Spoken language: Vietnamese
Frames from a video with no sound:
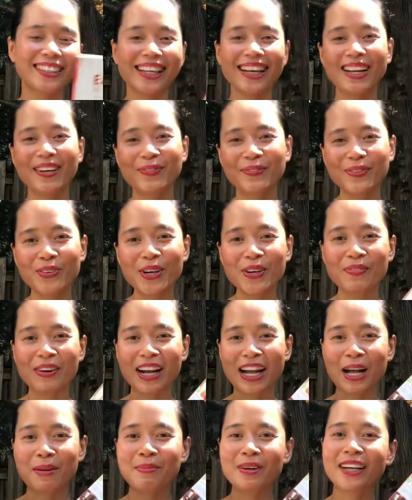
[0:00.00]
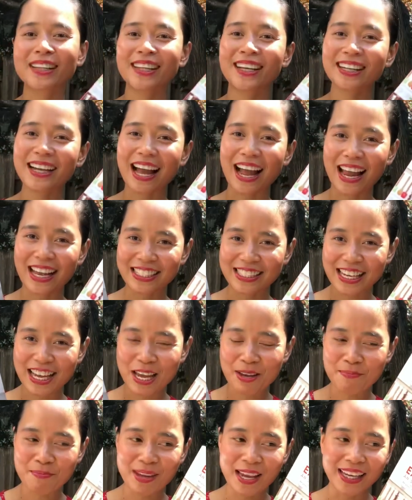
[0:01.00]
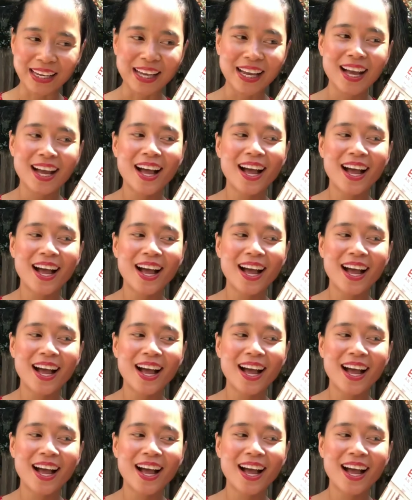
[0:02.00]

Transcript: rất là vui và cảm ơn tất cả anh chị em mình